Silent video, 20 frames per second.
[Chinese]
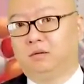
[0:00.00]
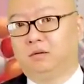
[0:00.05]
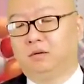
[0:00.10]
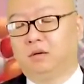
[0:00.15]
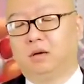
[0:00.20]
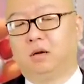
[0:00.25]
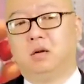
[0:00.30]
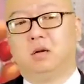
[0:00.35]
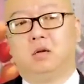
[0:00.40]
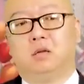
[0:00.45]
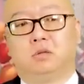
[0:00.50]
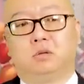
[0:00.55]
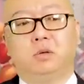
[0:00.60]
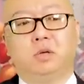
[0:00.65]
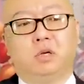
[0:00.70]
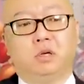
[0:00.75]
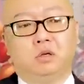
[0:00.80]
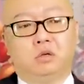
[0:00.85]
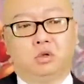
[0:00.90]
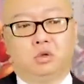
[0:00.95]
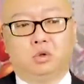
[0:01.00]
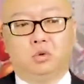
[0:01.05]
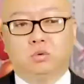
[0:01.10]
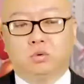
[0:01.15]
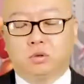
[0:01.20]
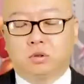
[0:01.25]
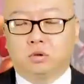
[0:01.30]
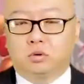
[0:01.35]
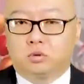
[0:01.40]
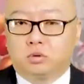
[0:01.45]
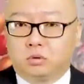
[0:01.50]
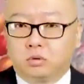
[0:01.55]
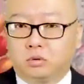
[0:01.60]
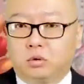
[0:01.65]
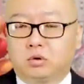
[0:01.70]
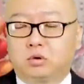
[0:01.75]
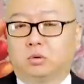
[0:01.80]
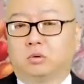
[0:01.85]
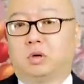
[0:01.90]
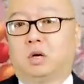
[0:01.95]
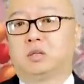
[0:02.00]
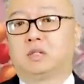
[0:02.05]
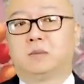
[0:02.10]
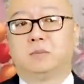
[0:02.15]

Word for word: 啊！所以数字中国总盘上，